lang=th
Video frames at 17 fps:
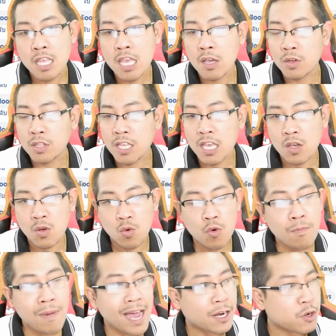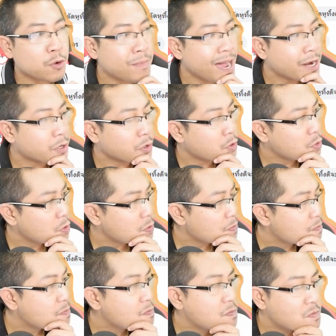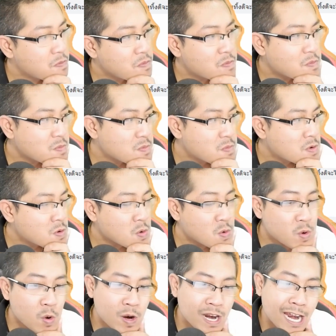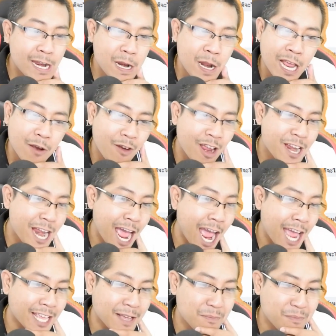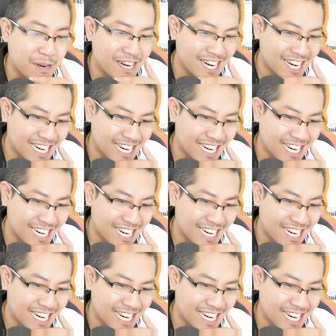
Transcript: ที่ก็ที่กูบ้านก็บ้านกูกูโดนเด็กแว้นด่าอีก